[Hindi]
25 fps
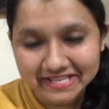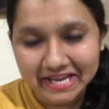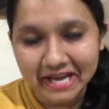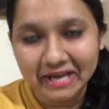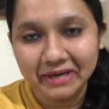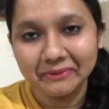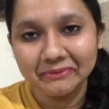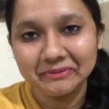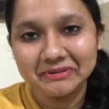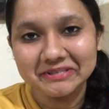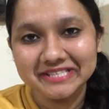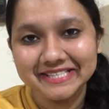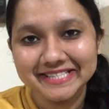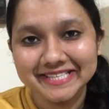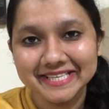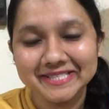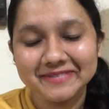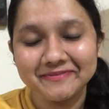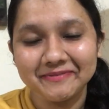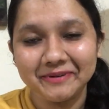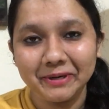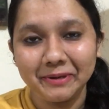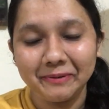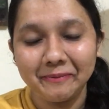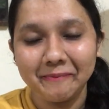सारी कुछ चीज़ें
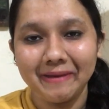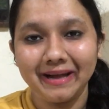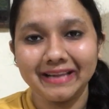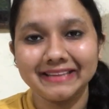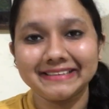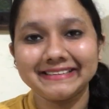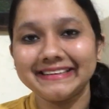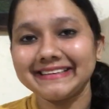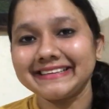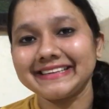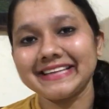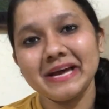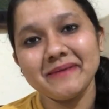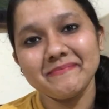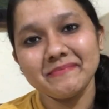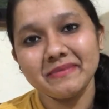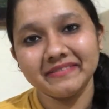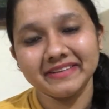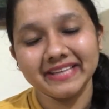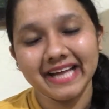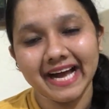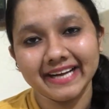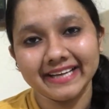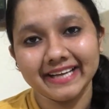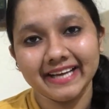इस वीडियो में बात करते हैं मैं
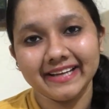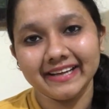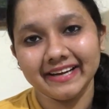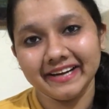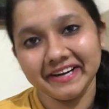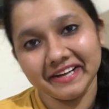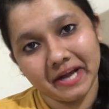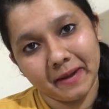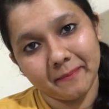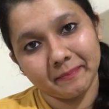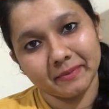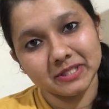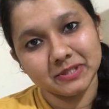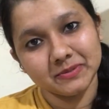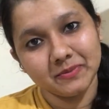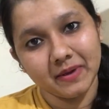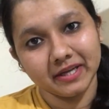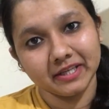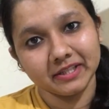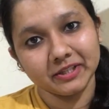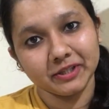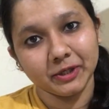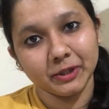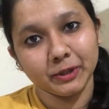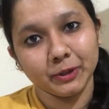वेदांगी करने का आपका
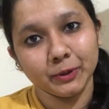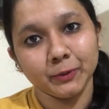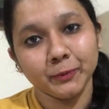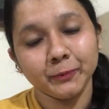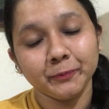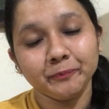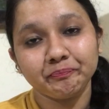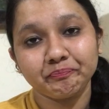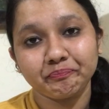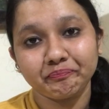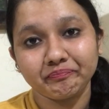स्वागत करती हूँ